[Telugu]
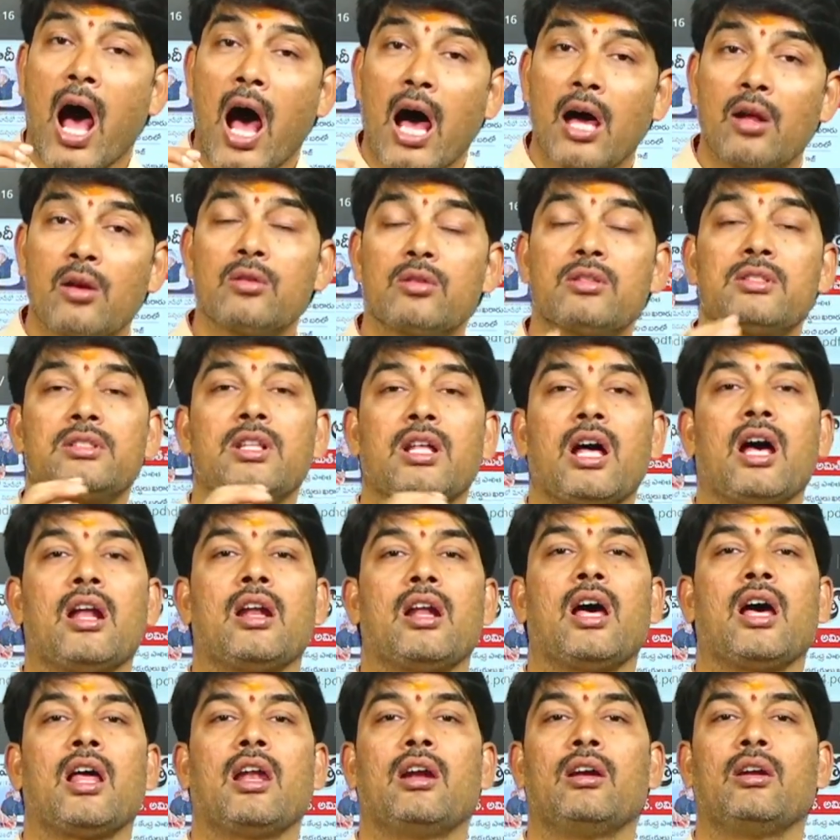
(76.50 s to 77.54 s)
ఆరు
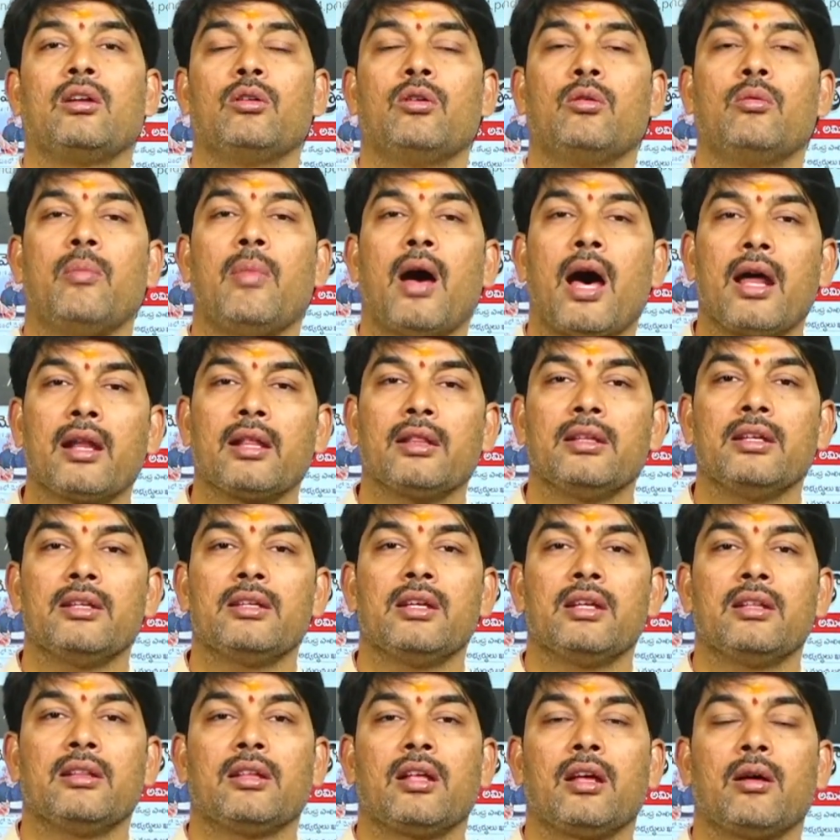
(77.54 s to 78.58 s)
స్థానాలలో భారతీయ
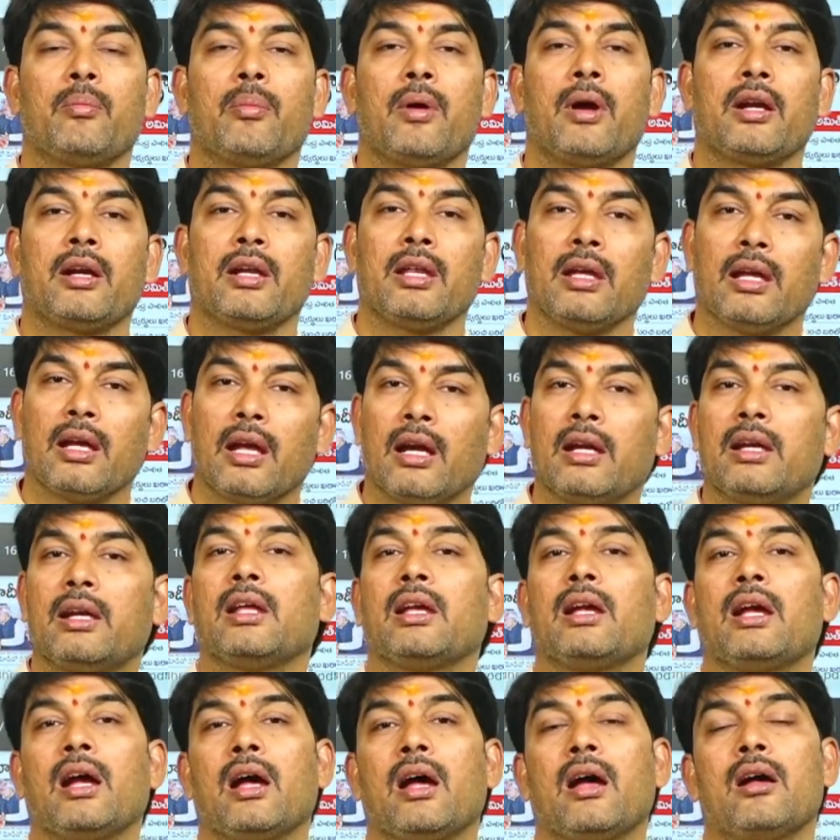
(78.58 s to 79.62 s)
జనతా పార్టీ
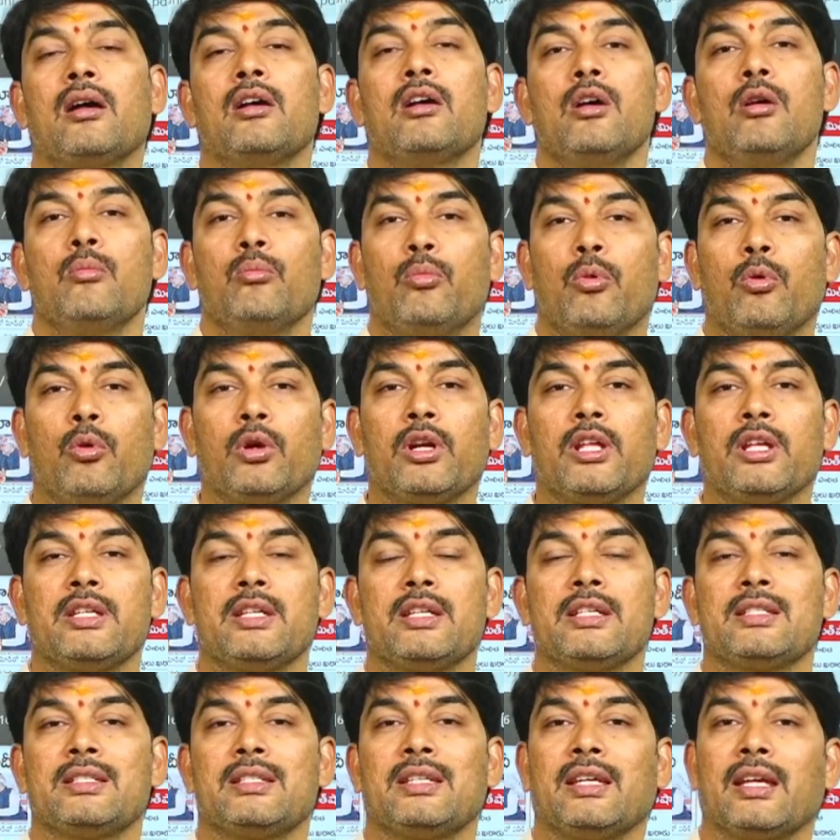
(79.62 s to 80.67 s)
గట్టిగా పోటీ
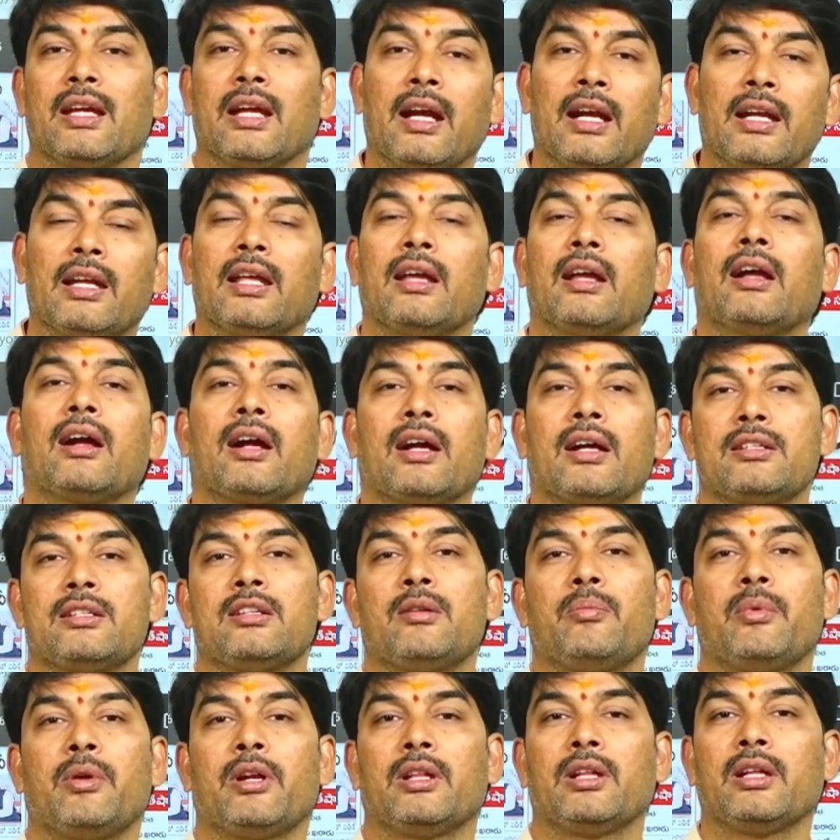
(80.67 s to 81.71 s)
చేస్తే గట్టిగా
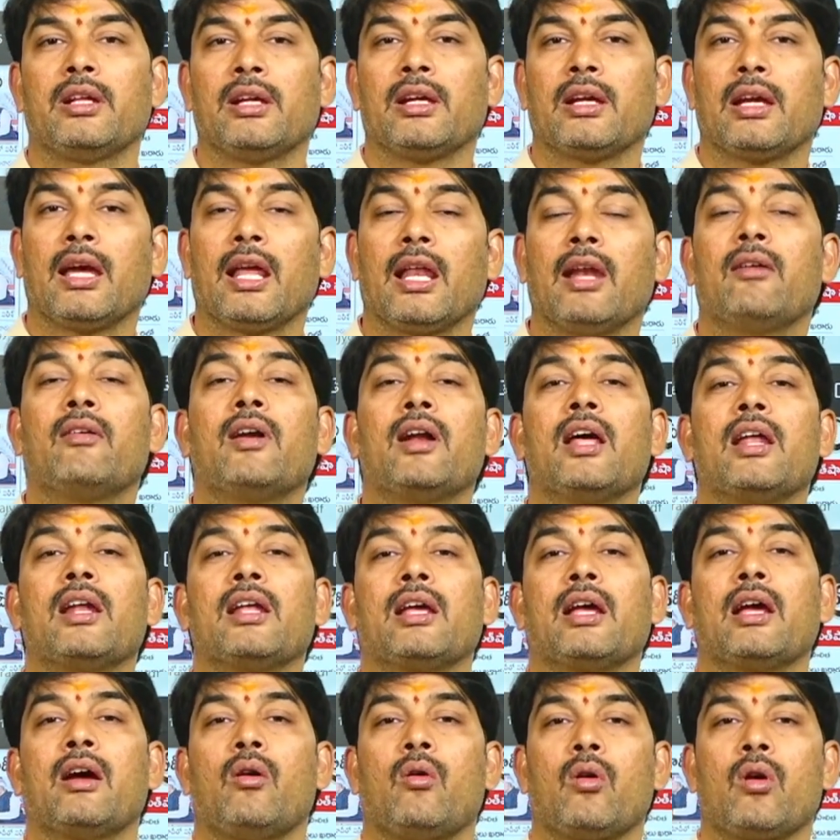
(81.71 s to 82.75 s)
కష్టపడితే
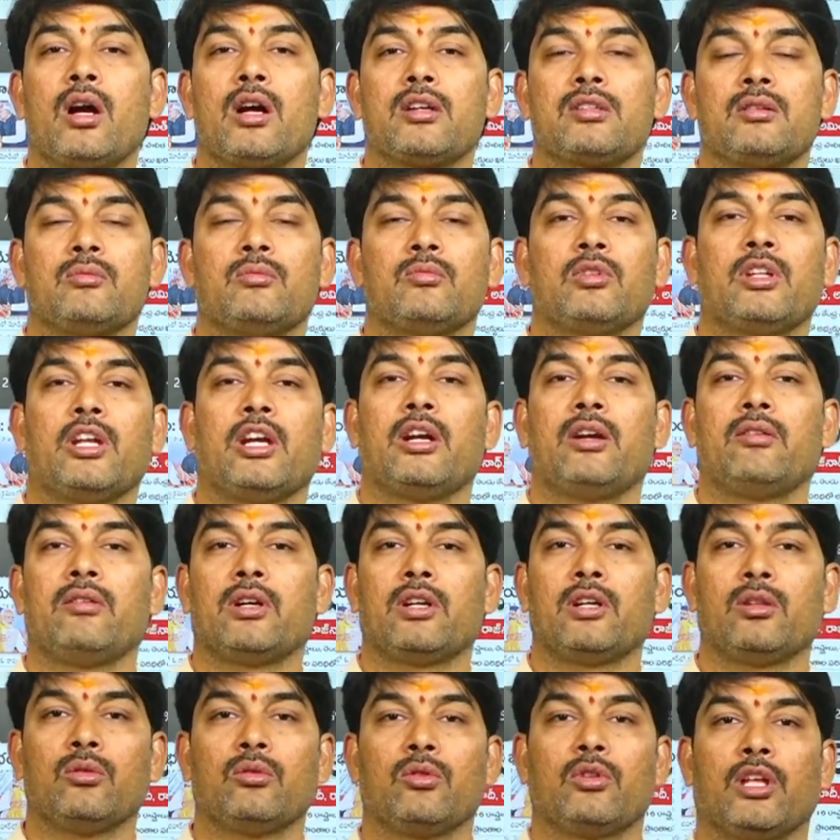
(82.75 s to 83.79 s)
గెలవడానికి అవకాశం
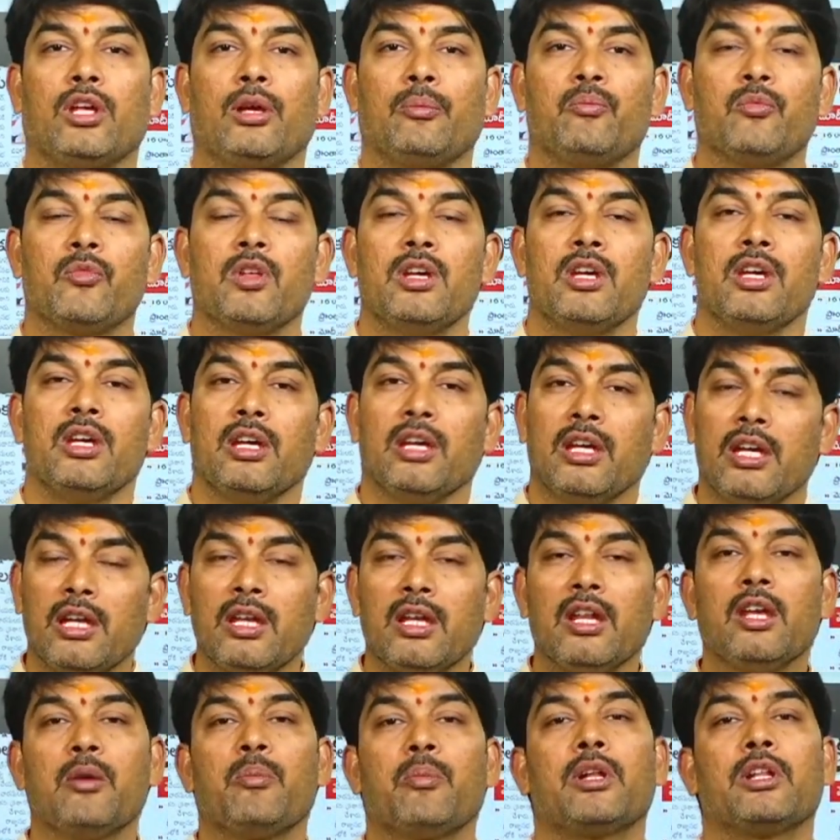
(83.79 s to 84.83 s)
ఉందనేటువంటిది ఉంది ఈ
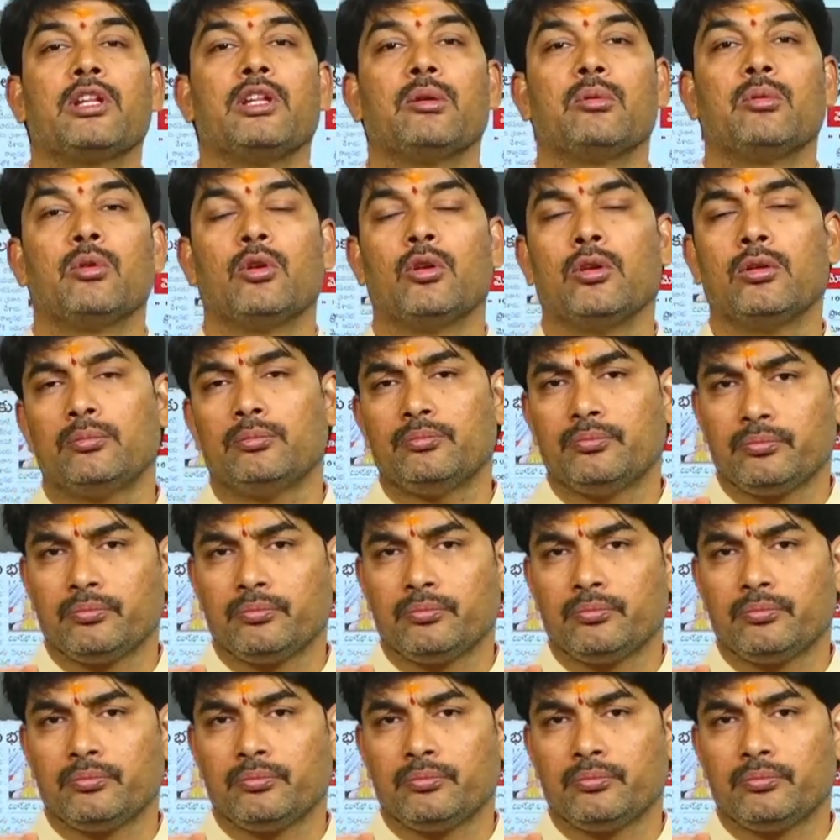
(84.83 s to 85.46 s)
నేపథ్యంలో